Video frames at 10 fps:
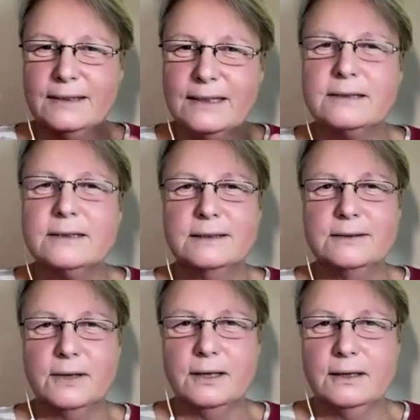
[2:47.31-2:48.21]
Das ist
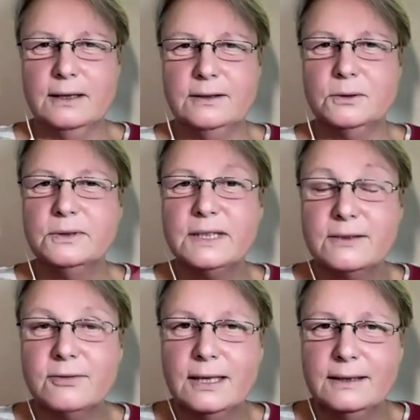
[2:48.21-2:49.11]
die Wahrheit und ich
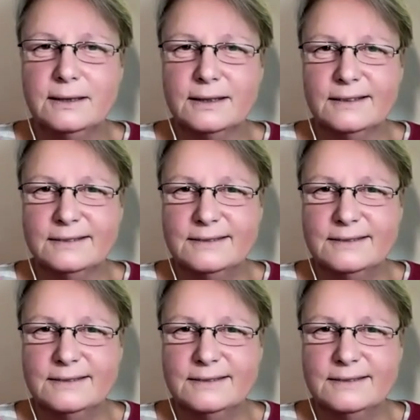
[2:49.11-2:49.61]
fliege.